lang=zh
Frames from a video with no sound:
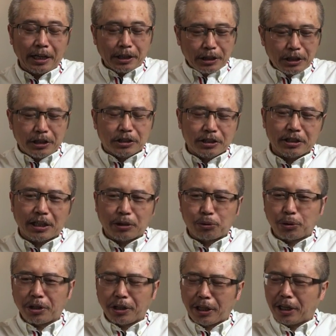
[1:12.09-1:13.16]
一直在
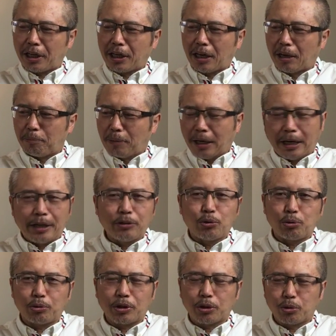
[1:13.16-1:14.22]
催那个美联
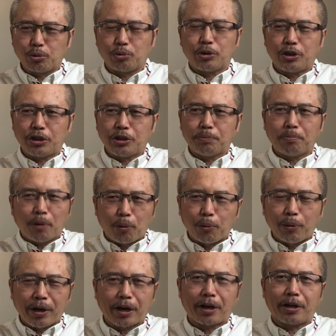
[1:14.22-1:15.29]
储的主席鲍
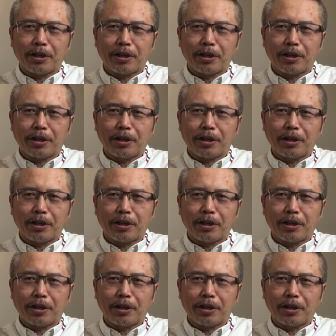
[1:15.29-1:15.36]
威尔，